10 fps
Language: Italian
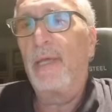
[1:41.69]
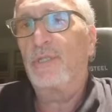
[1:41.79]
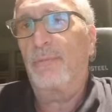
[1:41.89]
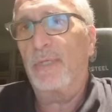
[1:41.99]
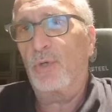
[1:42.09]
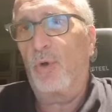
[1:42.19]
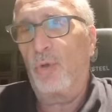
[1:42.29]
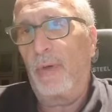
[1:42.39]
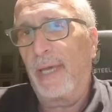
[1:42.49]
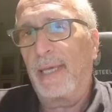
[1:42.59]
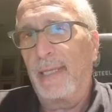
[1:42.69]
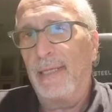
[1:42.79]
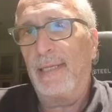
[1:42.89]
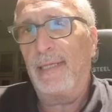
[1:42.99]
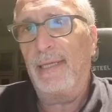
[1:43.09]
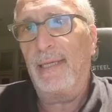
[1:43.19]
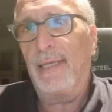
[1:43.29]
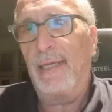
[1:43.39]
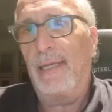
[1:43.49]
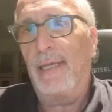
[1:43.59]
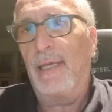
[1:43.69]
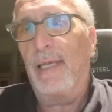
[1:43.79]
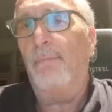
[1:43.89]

c'è bisogno anche di, di